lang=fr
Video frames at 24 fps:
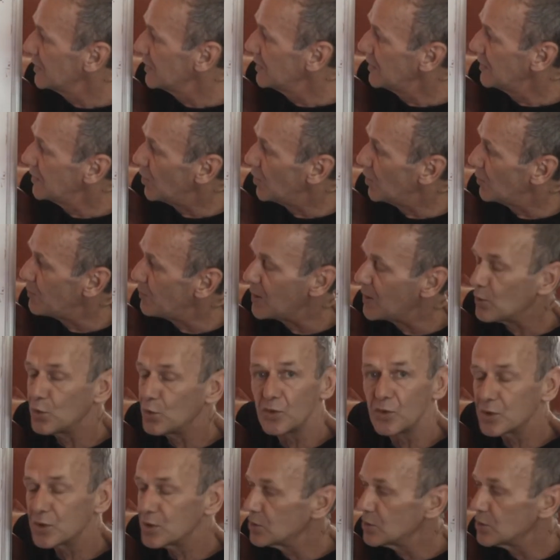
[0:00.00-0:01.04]
Alors par
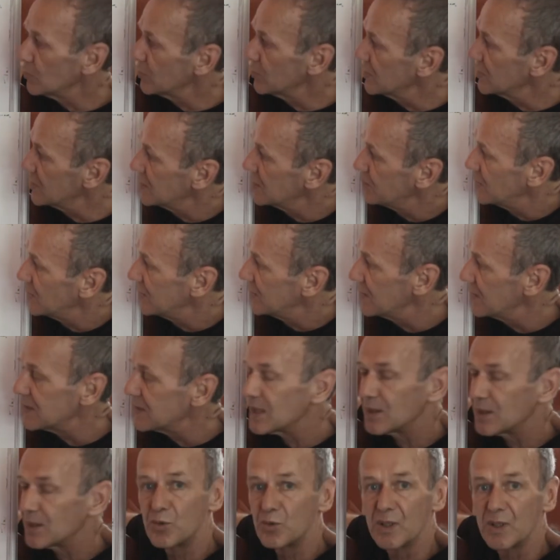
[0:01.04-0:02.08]
convention ici, BC
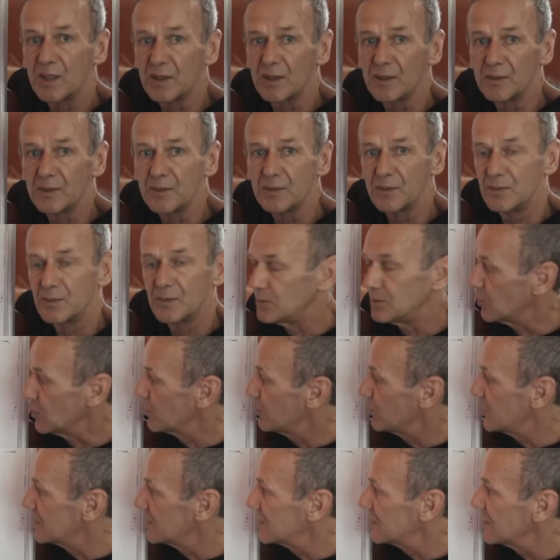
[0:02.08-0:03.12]
ça vaut 1. Donc
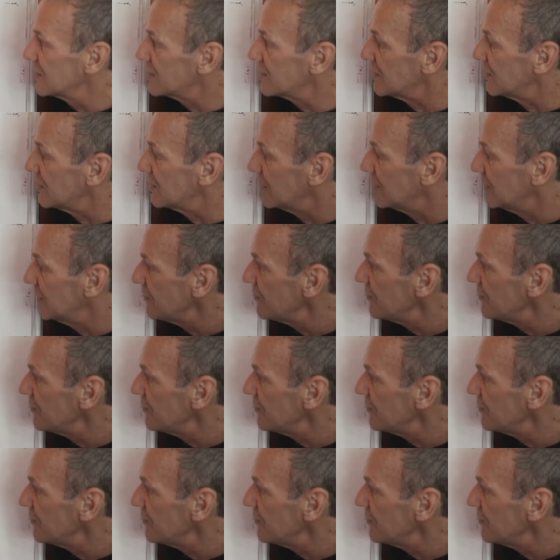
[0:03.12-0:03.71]
BC c'est 1.